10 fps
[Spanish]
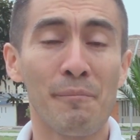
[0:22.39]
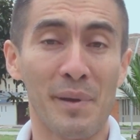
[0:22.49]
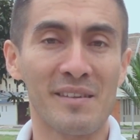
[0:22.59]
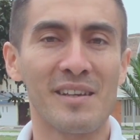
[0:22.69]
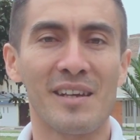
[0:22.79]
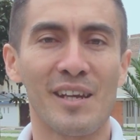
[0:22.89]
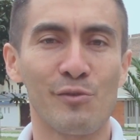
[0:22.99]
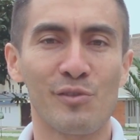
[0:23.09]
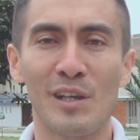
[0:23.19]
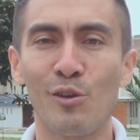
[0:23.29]
pese que
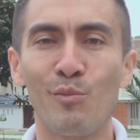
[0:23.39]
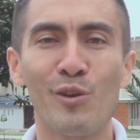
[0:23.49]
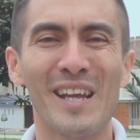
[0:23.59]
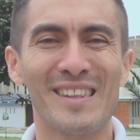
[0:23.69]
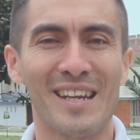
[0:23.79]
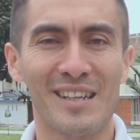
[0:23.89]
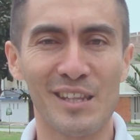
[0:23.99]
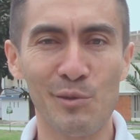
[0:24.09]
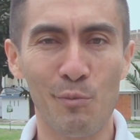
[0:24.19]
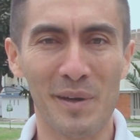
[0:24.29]
eso es algo muy
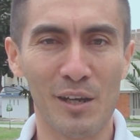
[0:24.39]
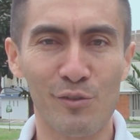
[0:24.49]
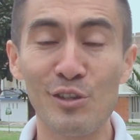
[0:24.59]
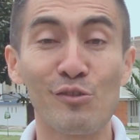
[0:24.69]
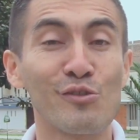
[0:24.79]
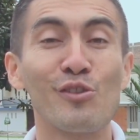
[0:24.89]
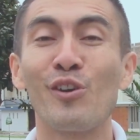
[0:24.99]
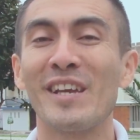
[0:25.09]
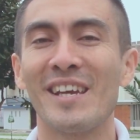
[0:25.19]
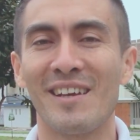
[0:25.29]
atractivo para los niños,
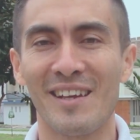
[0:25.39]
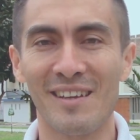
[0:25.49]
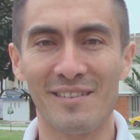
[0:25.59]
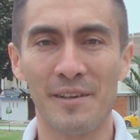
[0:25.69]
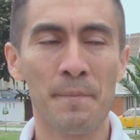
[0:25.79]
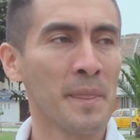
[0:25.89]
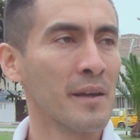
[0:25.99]
no quieren irse.